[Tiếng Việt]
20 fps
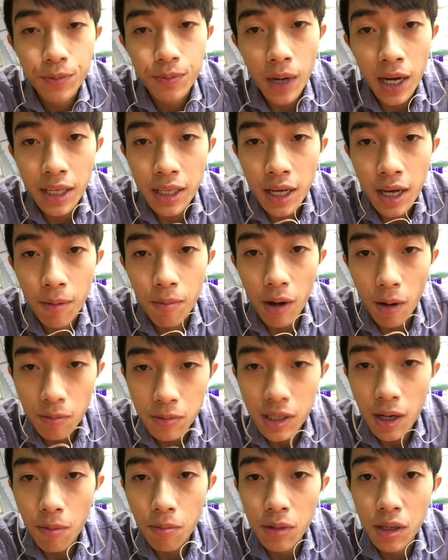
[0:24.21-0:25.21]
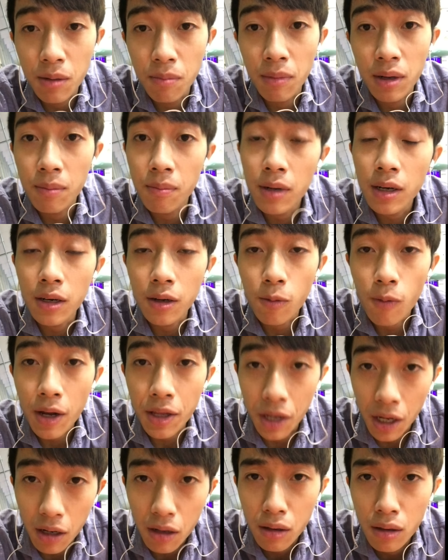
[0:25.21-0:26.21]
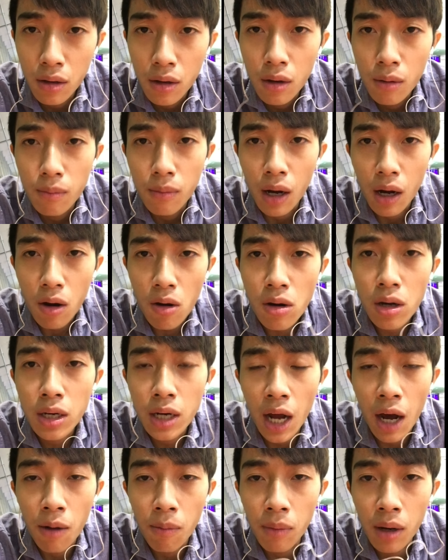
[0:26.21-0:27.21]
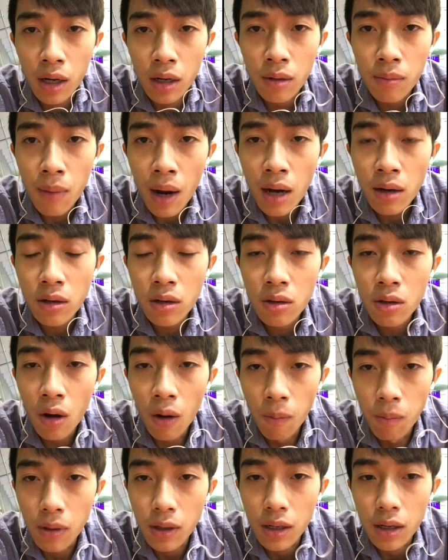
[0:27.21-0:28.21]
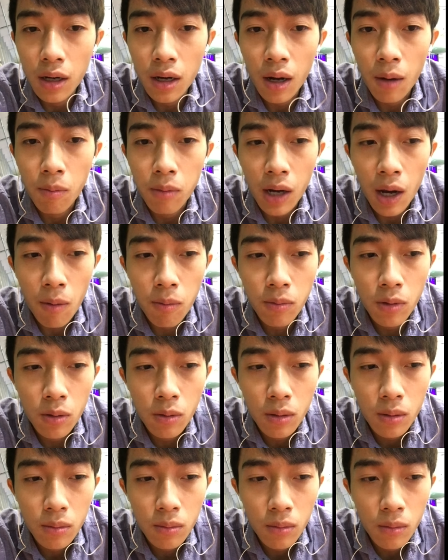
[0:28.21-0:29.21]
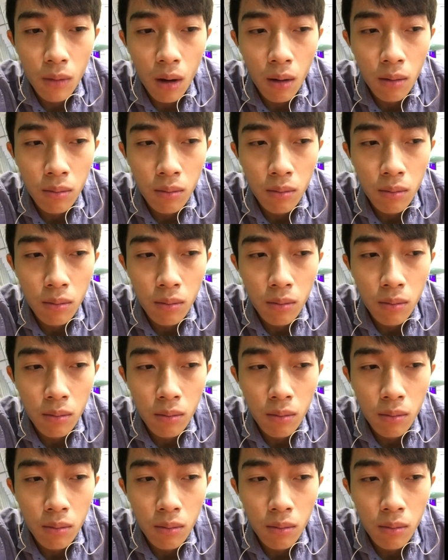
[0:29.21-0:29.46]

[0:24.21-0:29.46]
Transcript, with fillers: Bay tới Hồng Kông xong thì mình mới được qua Nhật Có khi nào mà nó bắt nó nhốt mình ở Hồng Kông luôn không?